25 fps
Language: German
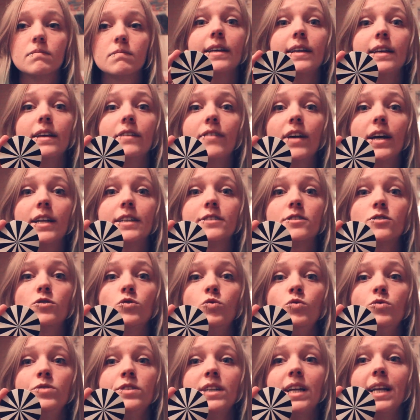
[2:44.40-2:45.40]
Ihr werdet
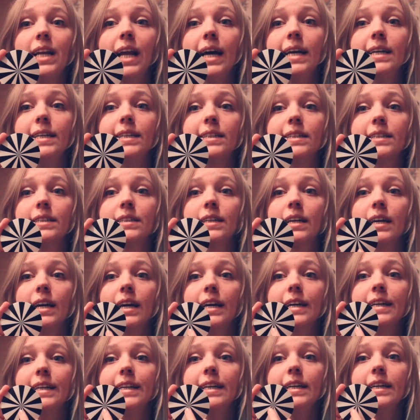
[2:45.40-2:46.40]
nun gleich
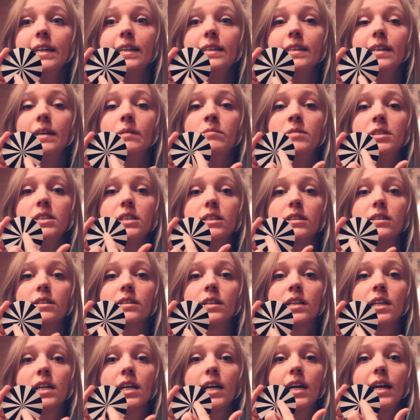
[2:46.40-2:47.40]
hier in der Mitte
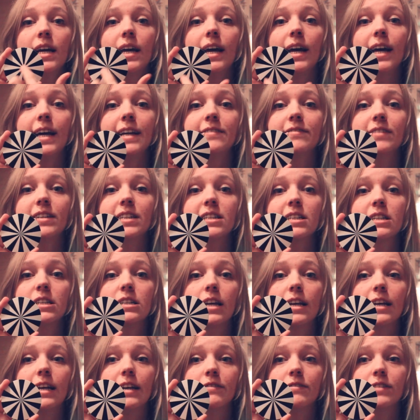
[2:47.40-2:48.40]
etwas,
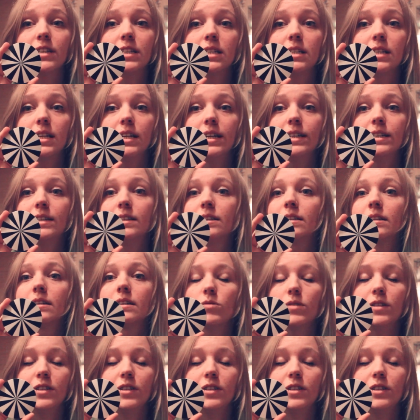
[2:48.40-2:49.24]
etwas sehen.